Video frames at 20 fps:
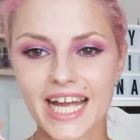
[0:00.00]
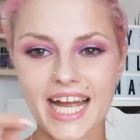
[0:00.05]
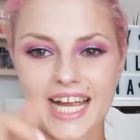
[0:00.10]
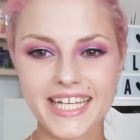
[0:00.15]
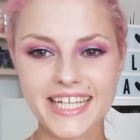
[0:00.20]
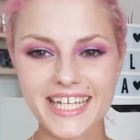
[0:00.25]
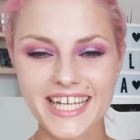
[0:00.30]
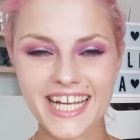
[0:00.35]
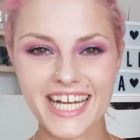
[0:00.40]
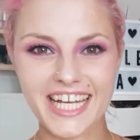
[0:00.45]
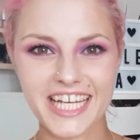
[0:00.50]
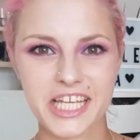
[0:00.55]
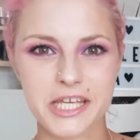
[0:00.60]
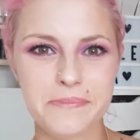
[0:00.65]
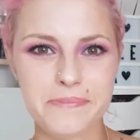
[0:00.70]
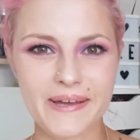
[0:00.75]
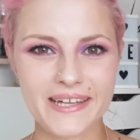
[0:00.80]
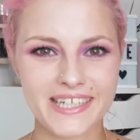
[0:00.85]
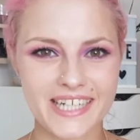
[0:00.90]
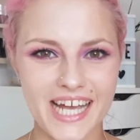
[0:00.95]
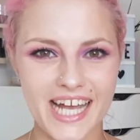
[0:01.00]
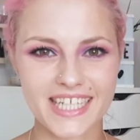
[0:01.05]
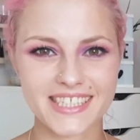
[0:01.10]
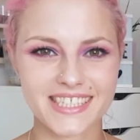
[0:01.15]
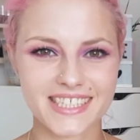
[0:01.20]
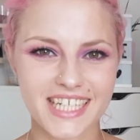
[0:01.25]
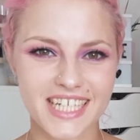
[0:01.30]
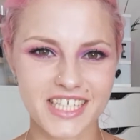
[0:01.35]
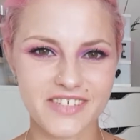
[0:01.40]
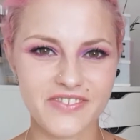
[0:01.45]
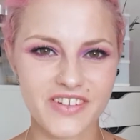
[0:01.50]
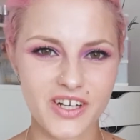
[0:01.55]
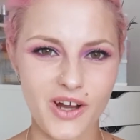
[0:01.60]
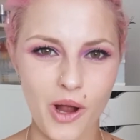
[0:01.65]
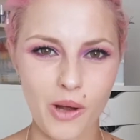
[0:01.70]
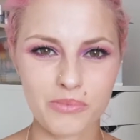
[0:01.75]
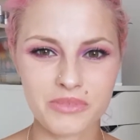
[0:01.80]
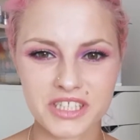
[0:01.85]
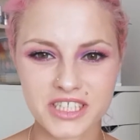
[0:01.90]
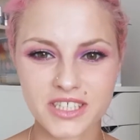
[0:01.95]
Hi ihr Lieben, herzlich
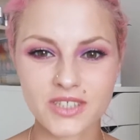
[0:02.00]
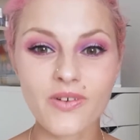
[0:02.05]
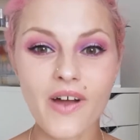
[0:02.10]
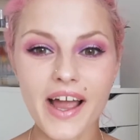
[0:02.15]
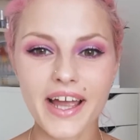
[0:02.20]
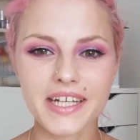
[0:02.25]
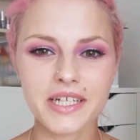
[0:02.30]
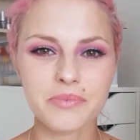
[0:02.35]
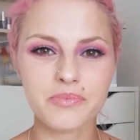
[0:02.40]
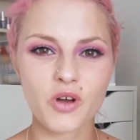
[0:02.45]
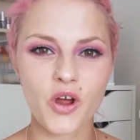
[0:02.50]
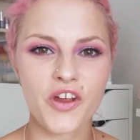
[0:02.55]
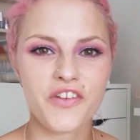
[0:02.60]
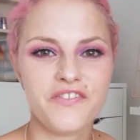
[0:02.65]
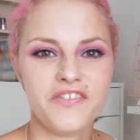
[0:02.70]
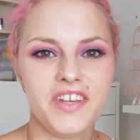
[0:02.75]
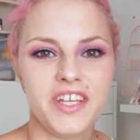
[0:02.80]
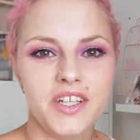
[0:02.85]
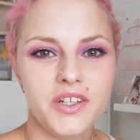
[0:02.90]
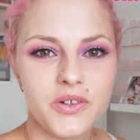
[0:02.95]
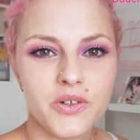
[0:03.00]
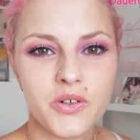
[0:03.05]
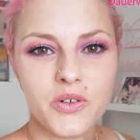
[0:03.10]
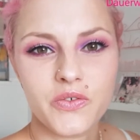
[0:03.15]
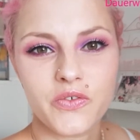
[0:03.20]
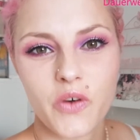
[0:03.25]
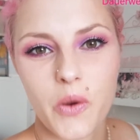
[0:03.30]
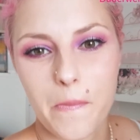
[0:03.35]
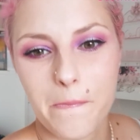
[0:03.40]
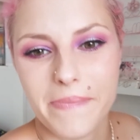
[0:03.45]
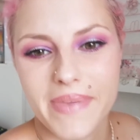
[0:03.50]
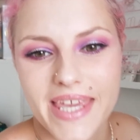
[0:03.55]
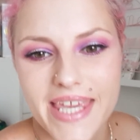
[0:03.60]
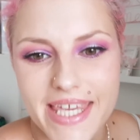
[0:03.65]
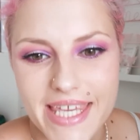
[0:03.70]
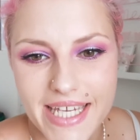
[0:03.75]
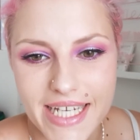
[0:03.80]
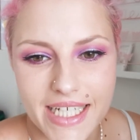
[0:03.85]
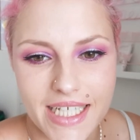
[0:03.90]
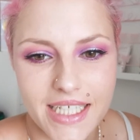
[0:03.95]
willkommen zu einem neuen Video
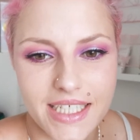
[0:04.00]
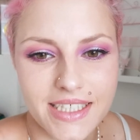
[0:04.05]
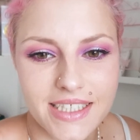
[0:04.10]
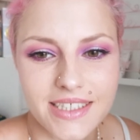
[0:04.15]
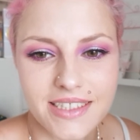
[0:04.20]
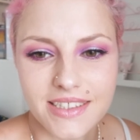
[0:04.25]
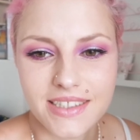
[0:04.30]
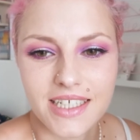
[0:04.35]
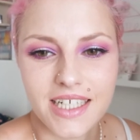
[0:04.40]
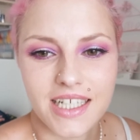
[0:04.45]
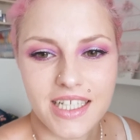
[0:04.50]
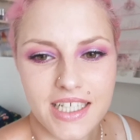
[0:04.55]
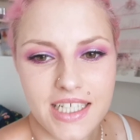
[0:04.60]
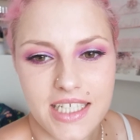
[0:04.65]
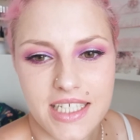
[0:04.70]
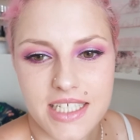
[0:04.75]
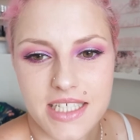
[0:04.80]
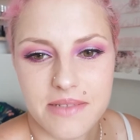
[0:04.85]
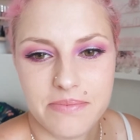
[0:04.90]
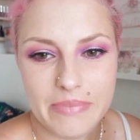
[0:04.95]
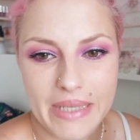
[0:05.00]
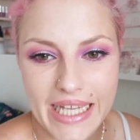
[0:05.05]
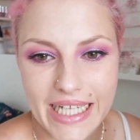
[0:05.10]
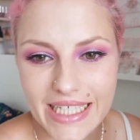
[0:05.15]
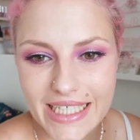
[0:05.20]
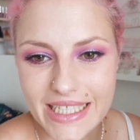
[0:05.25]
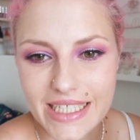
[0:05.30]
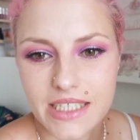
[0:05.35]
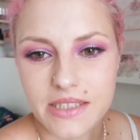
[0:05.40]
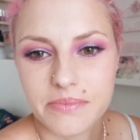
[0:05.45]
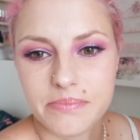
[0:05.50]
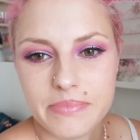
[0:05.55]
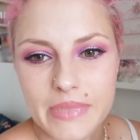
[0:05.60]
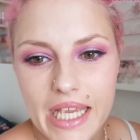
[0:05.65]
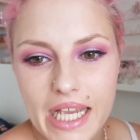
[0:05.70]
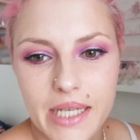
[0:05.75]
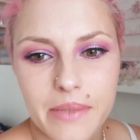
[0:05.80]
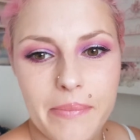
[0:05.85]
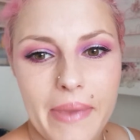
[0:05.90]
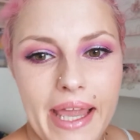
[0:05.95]
von mir. Mehr,
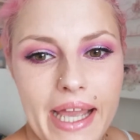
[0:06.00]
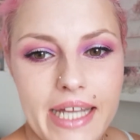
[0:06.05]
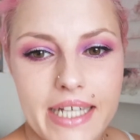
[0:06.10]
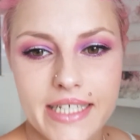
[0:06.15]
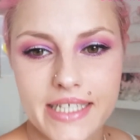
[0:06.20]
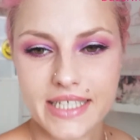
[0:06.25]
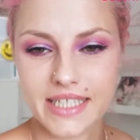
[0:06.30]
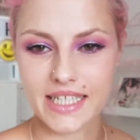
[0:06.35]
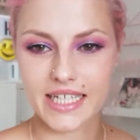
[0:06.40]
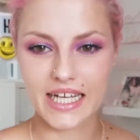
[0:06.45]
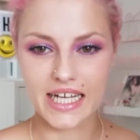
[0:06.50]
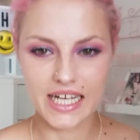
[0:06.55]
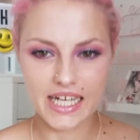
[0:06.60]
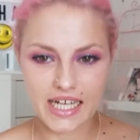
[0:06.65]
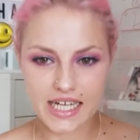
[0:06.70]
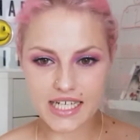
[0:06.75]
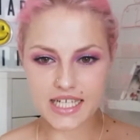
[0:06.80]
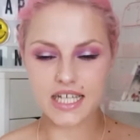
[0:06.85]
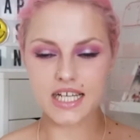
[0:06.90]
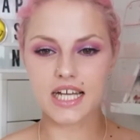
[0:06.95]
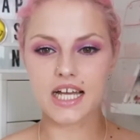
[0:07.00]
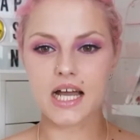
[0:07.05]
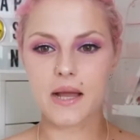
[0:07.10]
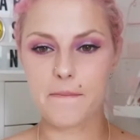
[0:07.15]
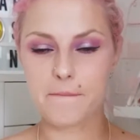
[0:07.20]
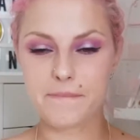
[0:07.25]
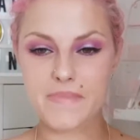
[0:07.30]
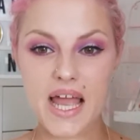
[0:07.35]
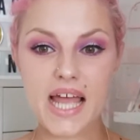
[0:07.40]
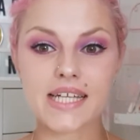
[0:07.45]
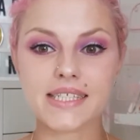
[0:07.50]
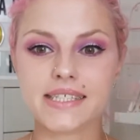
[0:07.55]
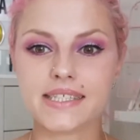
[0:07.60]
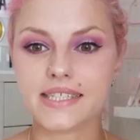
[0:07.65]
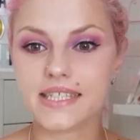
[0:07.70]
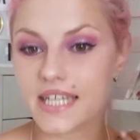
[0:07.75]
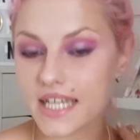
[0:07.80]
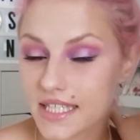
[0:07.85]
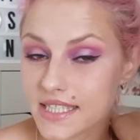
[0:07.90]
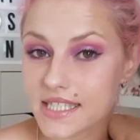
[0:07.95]
mehr, mehr. Ähm, es
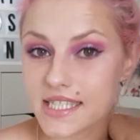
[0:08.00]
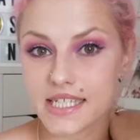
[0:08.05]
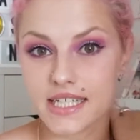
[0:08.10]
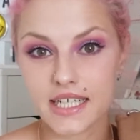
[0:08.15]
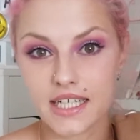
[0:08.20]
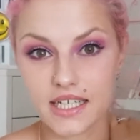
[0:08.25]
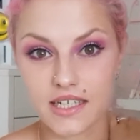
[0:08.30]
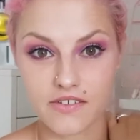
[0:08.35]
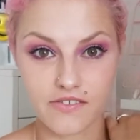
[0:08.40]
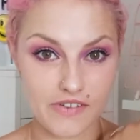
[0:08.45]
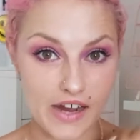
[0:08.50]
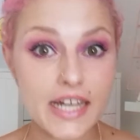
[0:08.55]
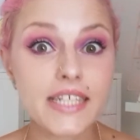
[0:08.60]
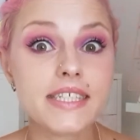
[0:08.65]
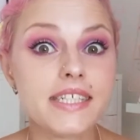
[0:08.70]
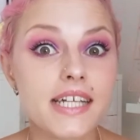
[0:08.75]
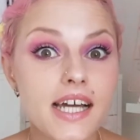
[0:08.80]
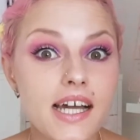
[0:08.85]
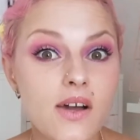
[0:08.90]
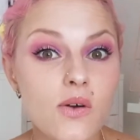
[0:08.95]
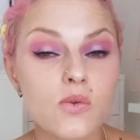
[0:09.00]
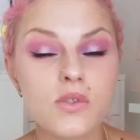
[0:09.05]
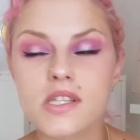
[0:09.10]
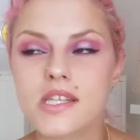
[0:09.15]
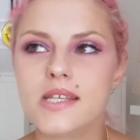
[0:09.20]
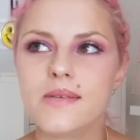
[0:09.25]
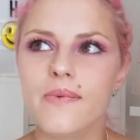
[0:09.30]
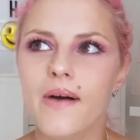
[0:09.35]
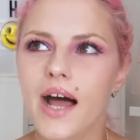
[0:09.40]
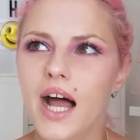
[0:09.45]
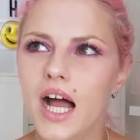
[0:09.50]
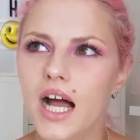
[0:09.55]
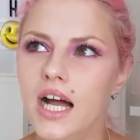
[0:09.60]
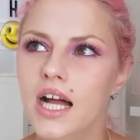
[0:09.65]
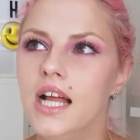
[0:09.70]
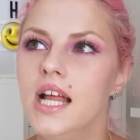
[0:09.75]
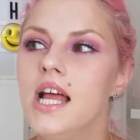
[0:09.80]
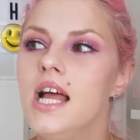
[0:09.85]
geht weiter und zwar